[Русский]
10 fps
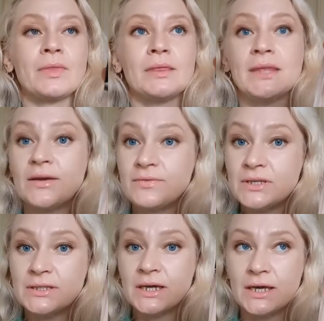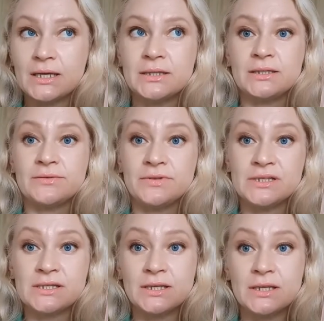Новинка этой
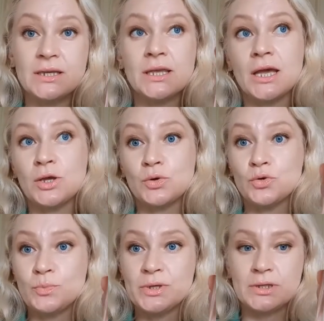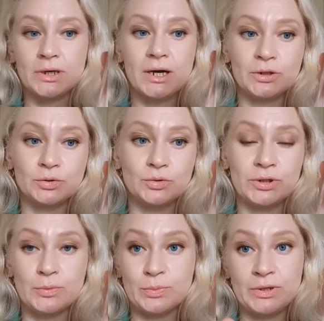весны. Я ее купила, как
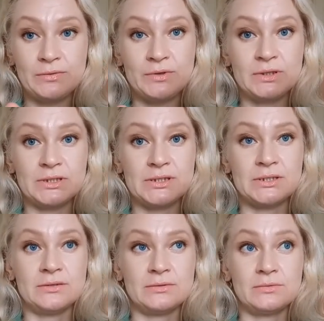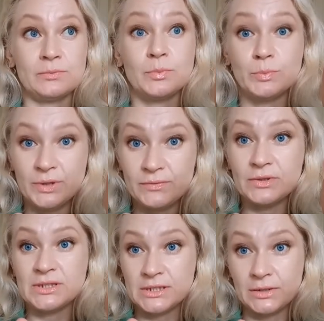только появилась, э,
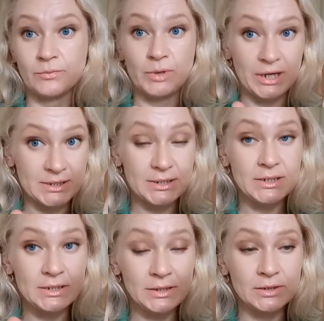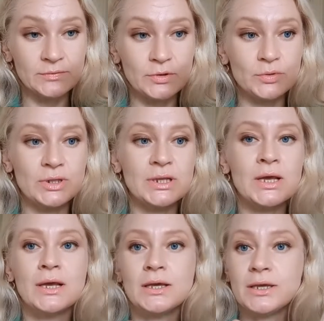появилась она в магазине, этот флюид.
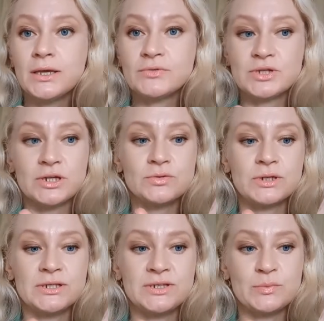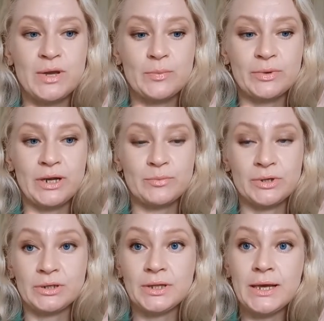Я его сразу для себя
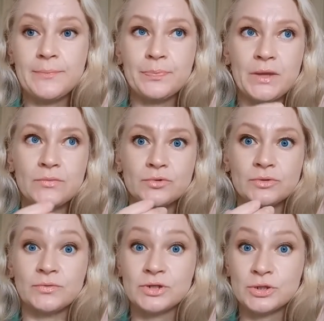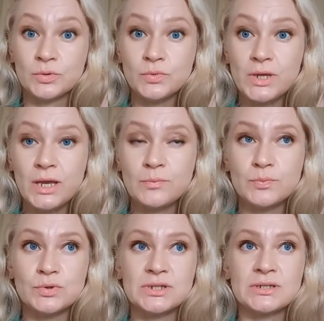приобрела. И вот весну я им
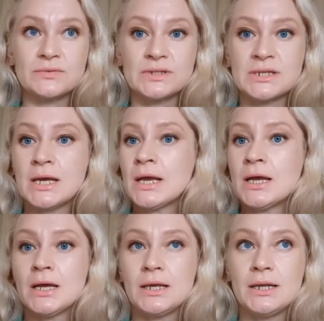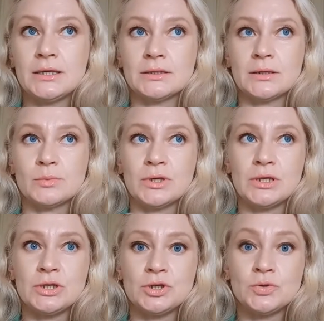пользовалась. Летом
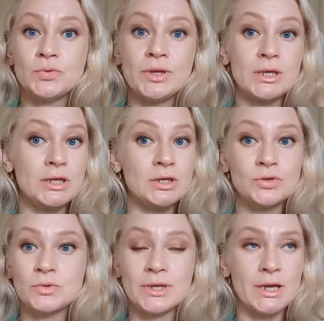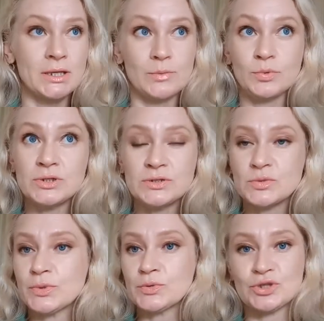июнь и июль я не
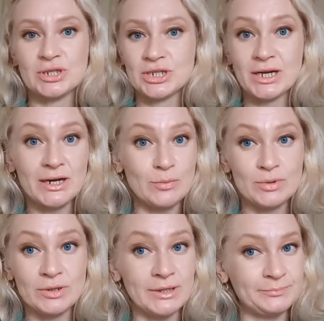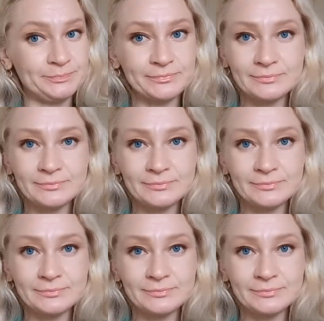пользовалась, потому что жара была